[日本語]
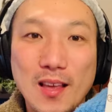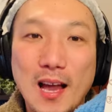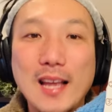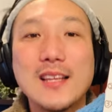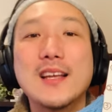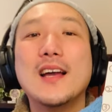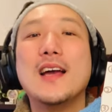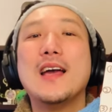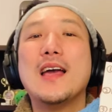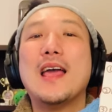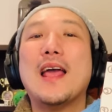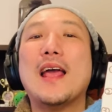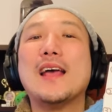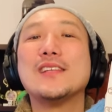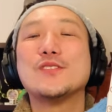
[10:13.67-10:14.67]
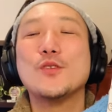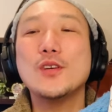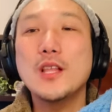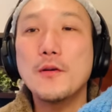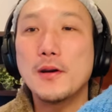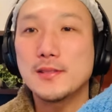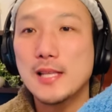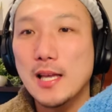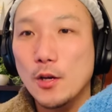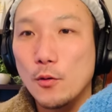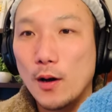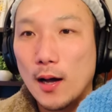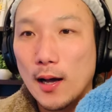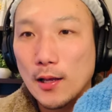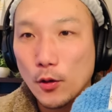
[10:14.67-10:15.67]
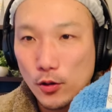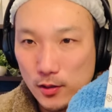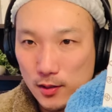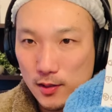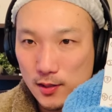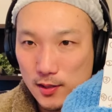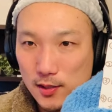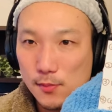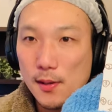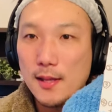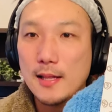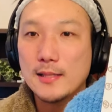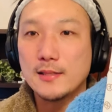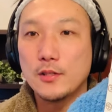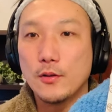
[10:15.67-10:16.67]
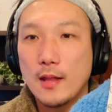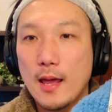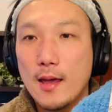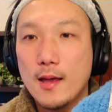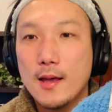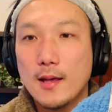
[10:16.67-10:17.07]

はい、えー、それでは最後はよっつめですよね。